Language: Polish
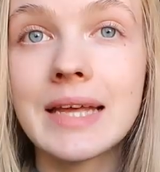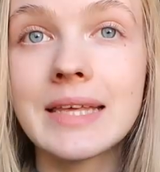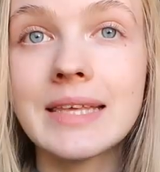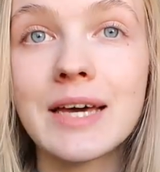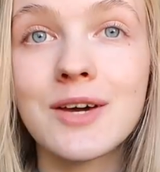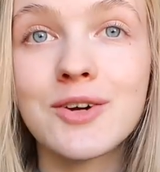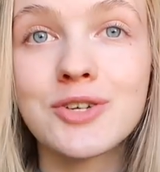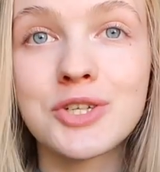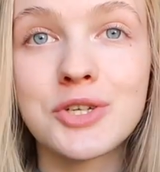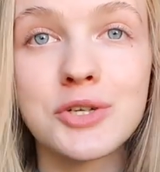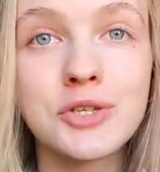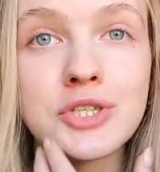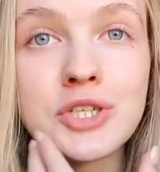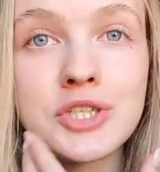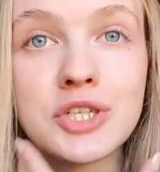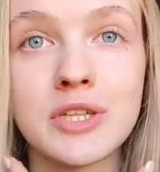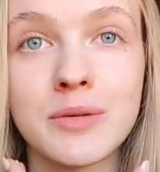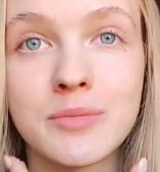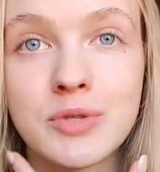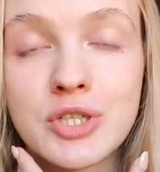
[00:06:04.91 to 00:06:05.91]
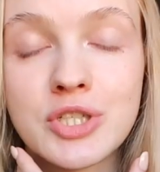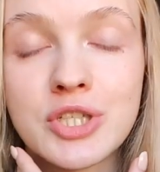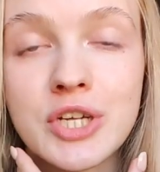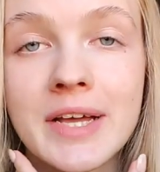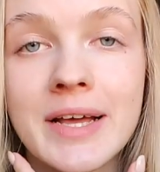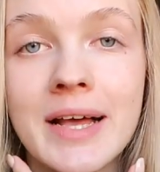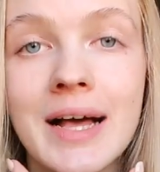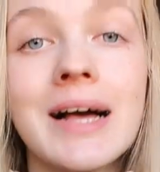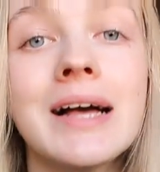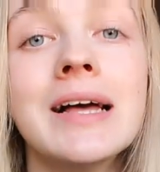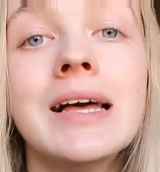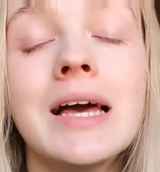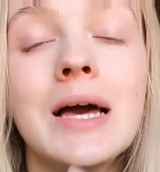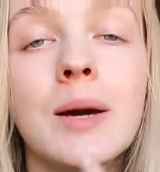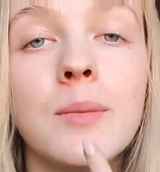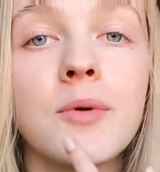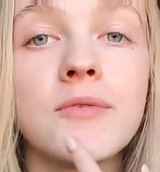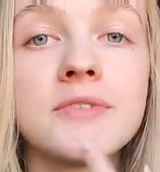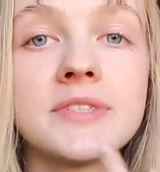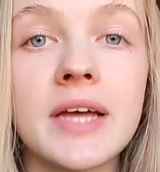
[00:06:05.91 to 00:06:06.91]
Jako, że rozszerza nam się szczęka,
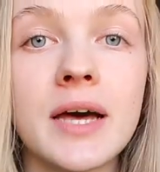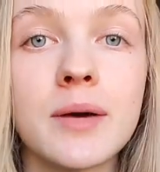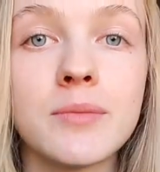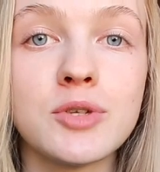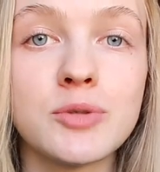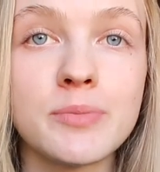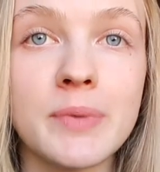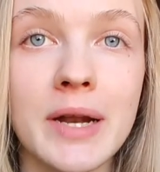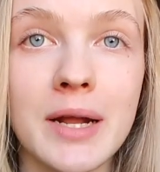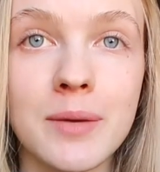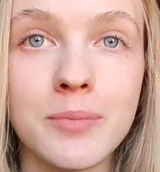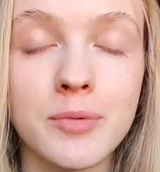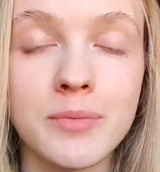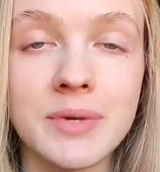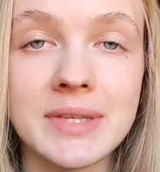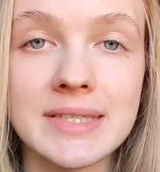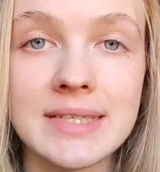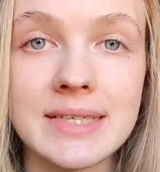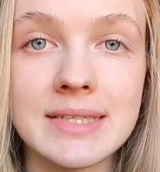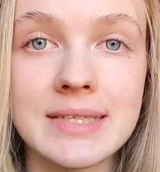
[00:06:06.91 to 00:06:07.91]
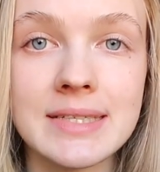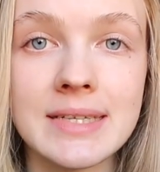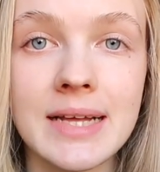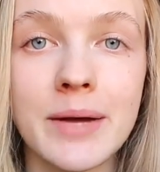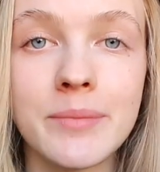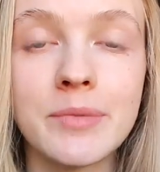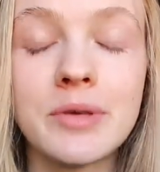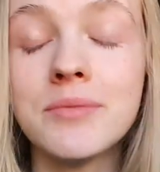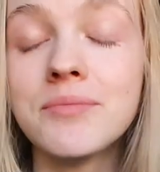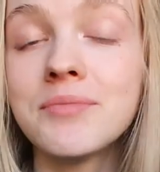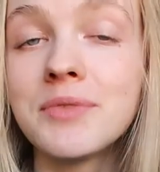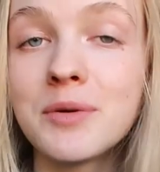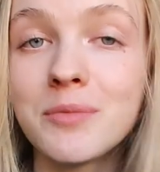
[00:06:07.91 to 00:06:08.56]
powstała mi szpara pomiędzy jedynkami.